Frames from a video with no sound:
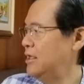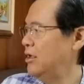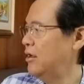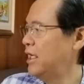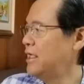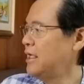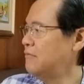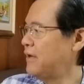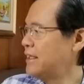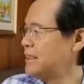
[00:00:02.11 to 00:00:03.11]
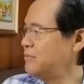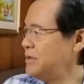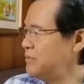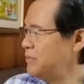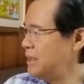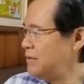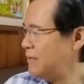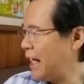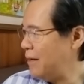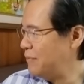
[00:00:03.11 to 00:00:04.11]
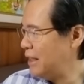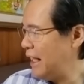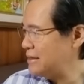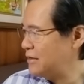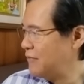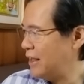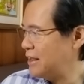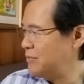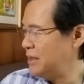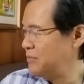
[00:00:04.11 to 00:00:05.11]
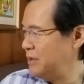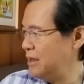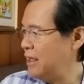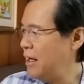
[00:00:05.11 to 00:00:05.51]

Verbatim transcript: Okay, ang vitamin B, maraming klaseng vitamin B.